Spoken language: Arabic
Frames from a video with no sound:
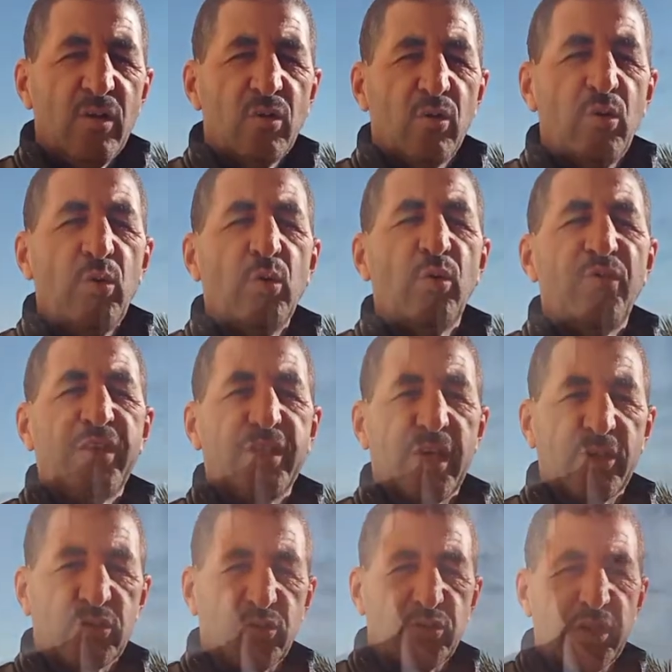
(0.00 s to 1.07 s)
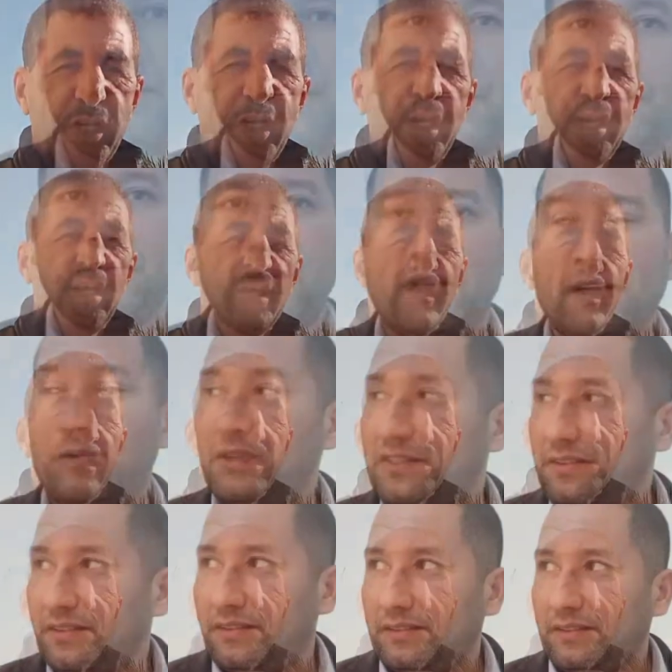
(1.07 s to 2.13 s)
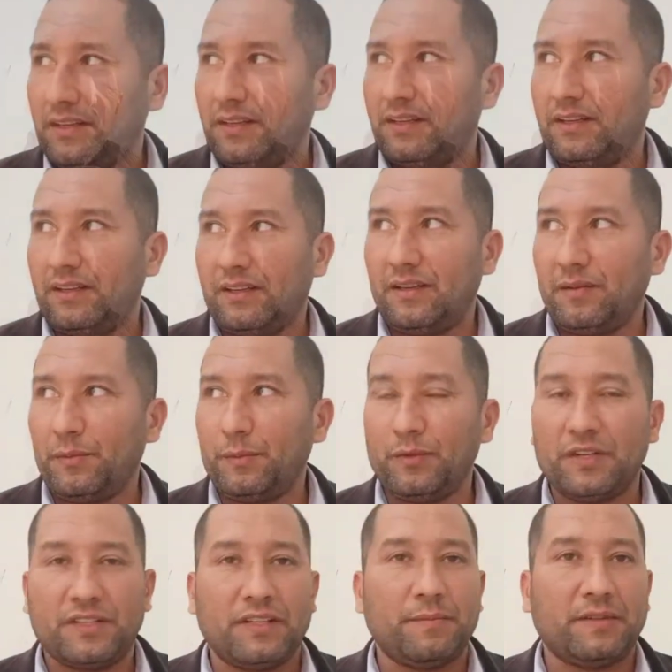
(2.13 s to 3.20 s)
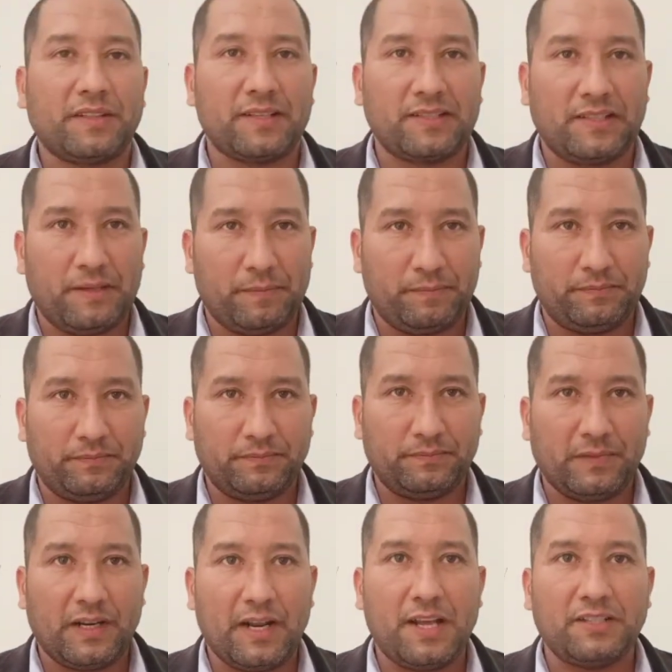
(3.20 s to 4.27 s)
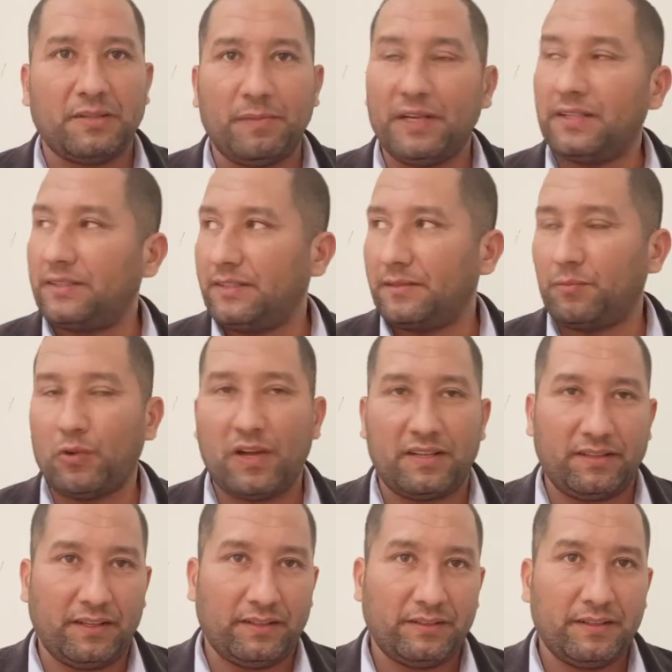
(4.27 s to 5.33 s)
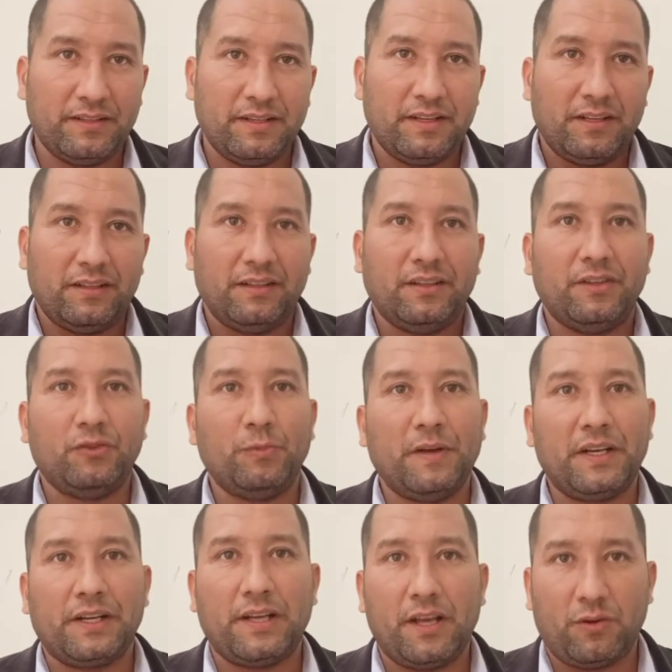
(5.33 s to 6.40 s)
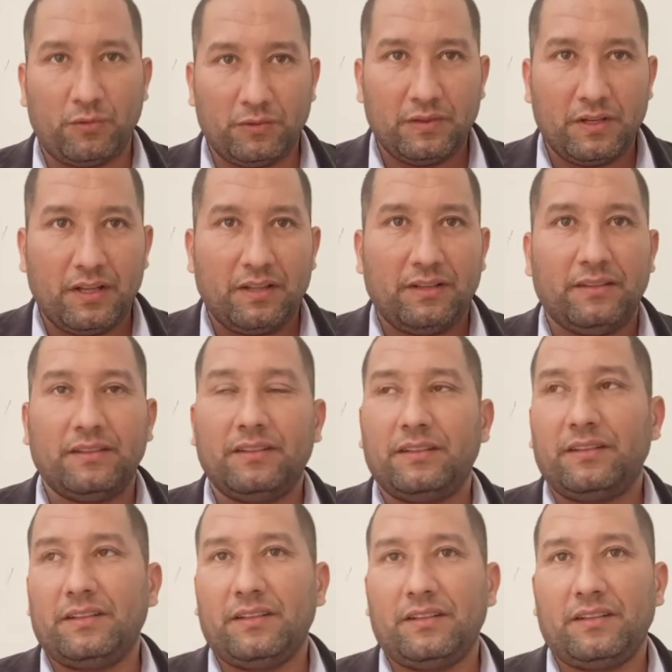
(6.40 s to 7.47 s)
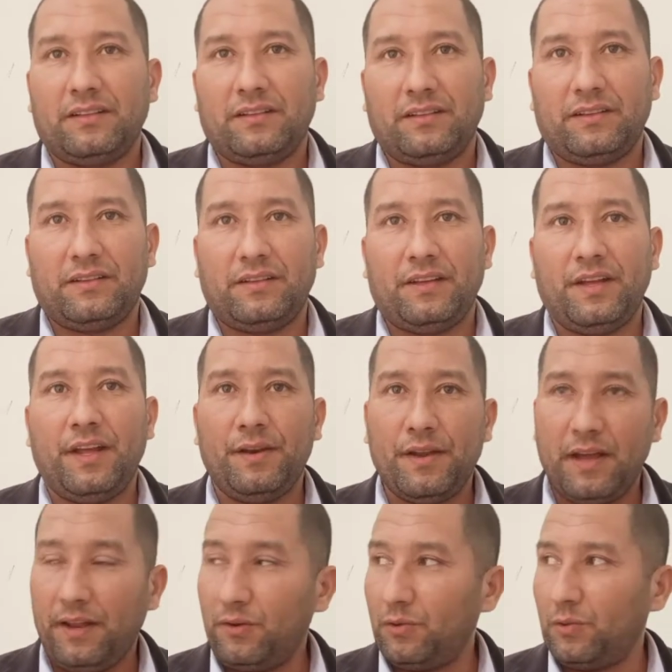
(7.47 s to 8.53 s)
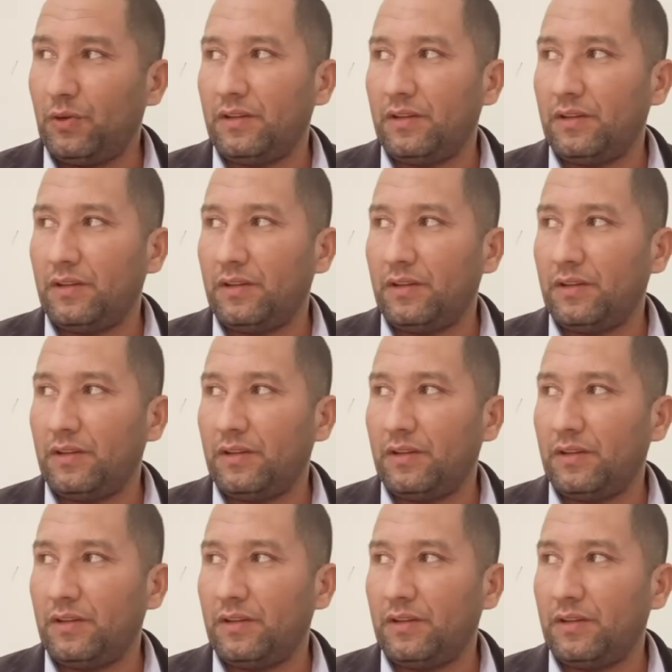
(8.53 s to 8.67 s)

كل في تخصصه عليكم اخوتي آه، بمناسبه تنصيب رئيس بلديه بوقادير آه، نبارك له آه، نحن